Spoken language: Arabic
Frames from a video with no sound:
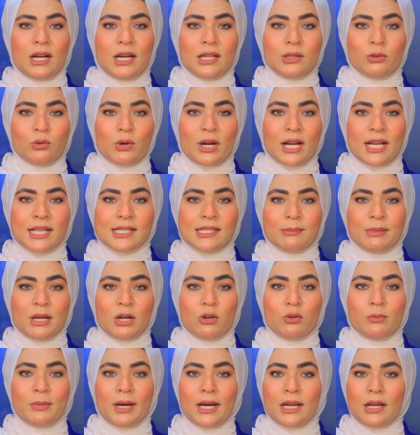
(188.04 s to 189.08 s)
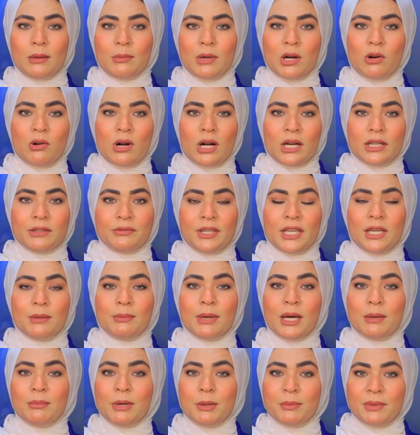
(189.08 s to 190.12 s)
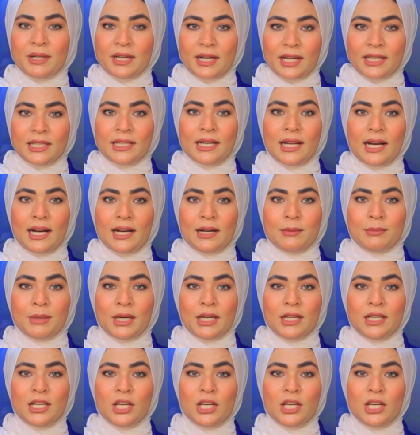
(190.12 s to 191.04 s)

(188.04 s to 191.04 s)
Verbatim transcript: أن يحاسبهم على مواقفهم أمام الرأي العام